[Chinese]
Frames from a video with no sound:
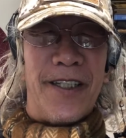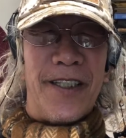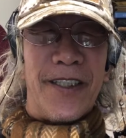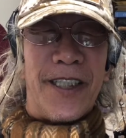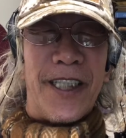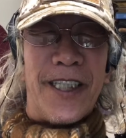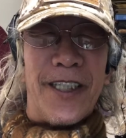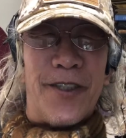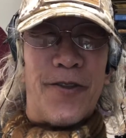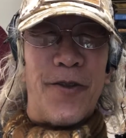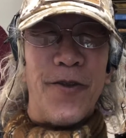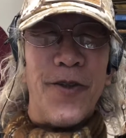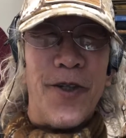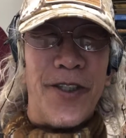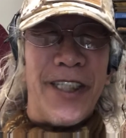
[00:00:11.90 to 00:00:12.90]
这是
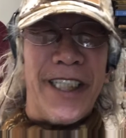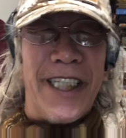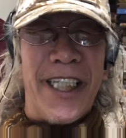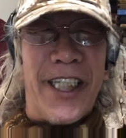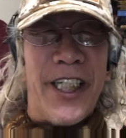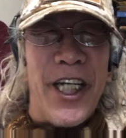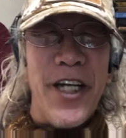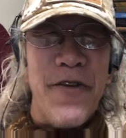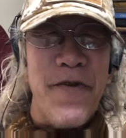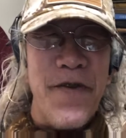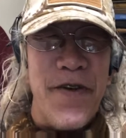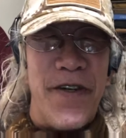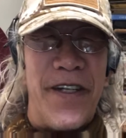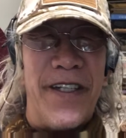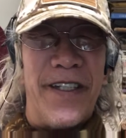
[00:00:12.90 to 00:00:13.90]
中国人的信
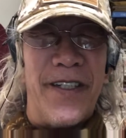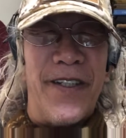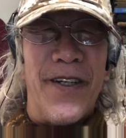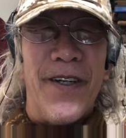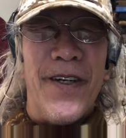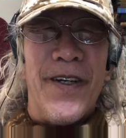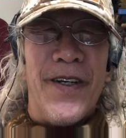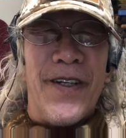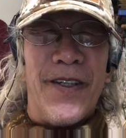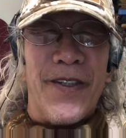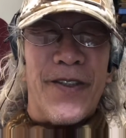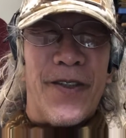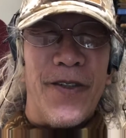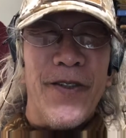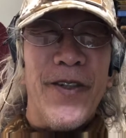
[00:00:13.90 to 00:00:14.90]
誉，
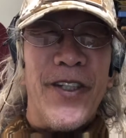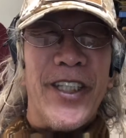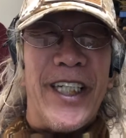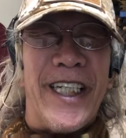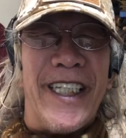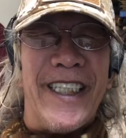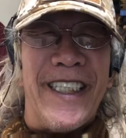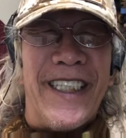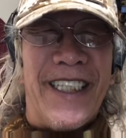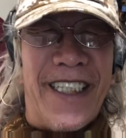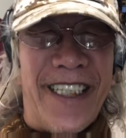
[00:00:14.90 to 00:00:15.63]
中国人